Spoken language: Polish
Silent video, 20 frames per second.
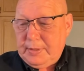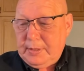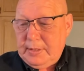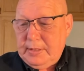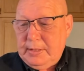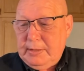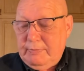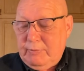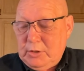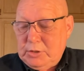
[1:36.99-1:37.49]

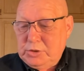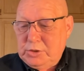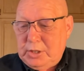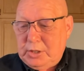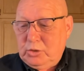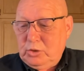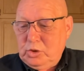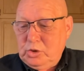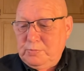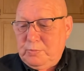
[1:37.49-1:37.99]
I właśnie
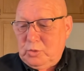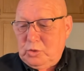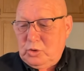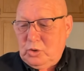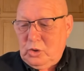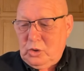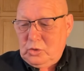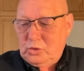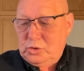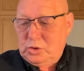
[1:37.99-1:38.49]
ktoś
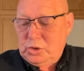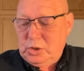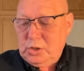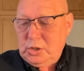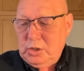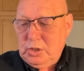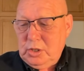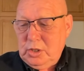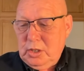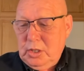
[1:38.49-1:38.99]

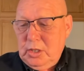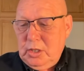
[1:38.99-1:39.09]
podchodzi